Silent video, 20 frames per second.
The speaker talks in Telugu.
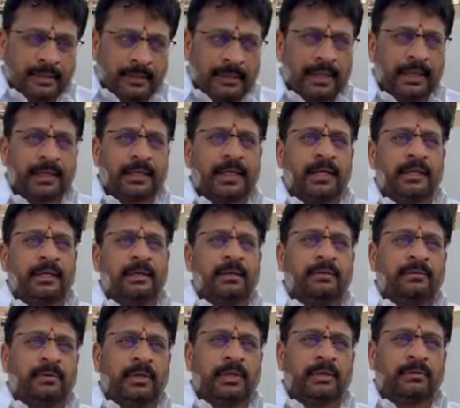నరికి
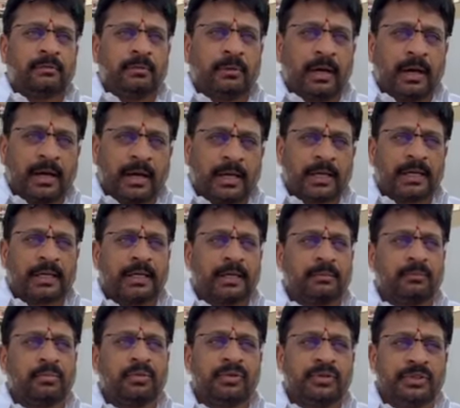వాళ్ళు ఆహారంగా
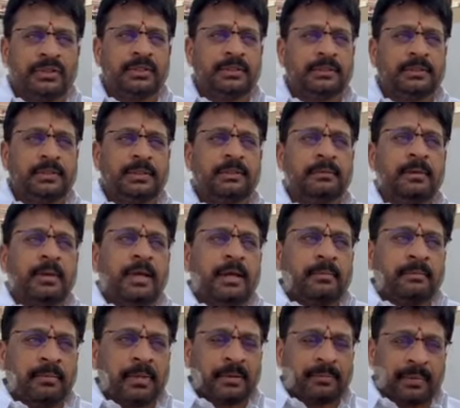భుజించి
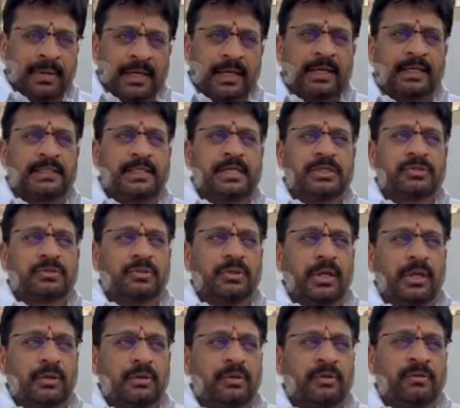పండగ
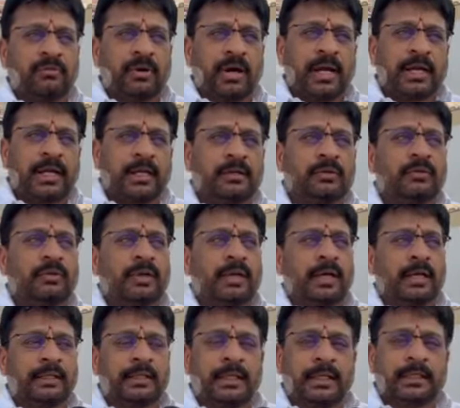చేసుకున్నారో వాళ్ళను కూడా
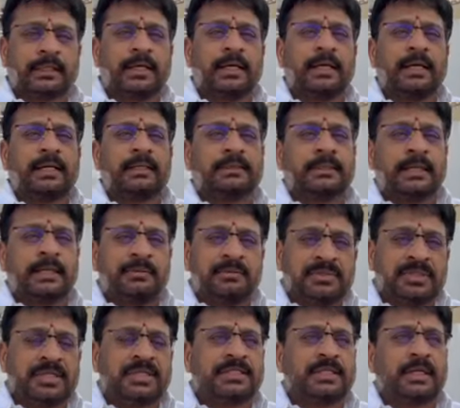అదే రకంగా
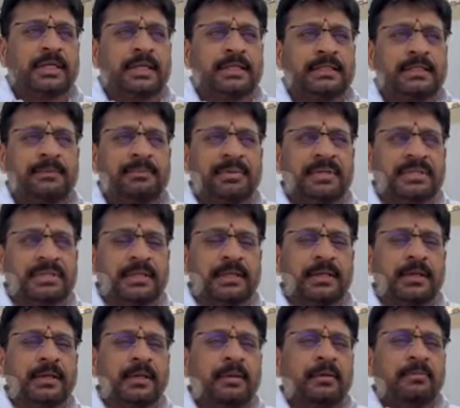హింసించాలని చెప్పేసి
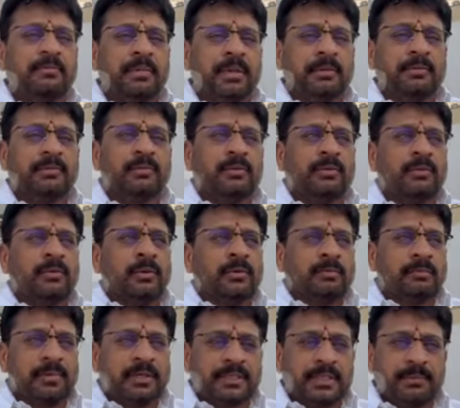మేము
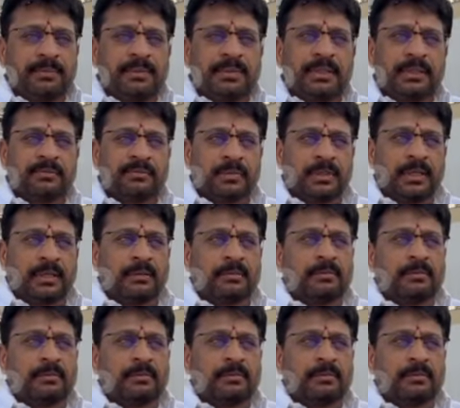బీజేపీ తరఫున